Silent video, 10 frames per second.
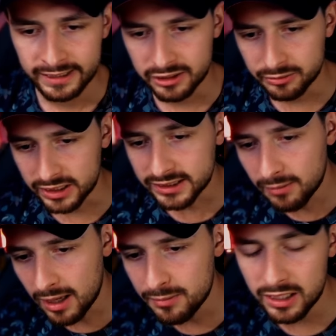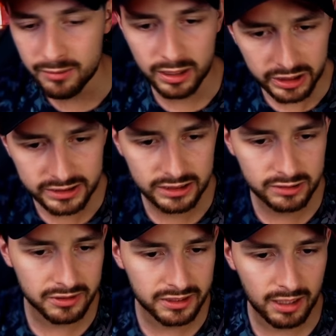Tymczasem Emily ma 600
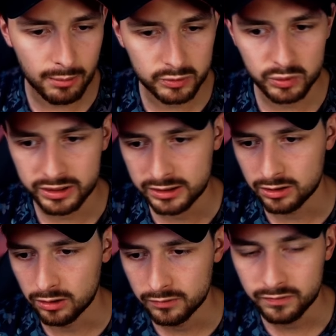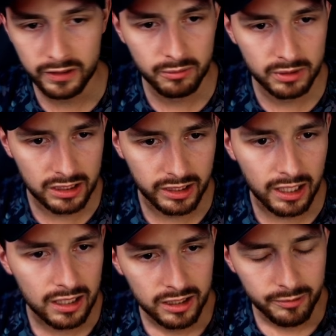zł, ja mam złotych 100, no fenomenalnie.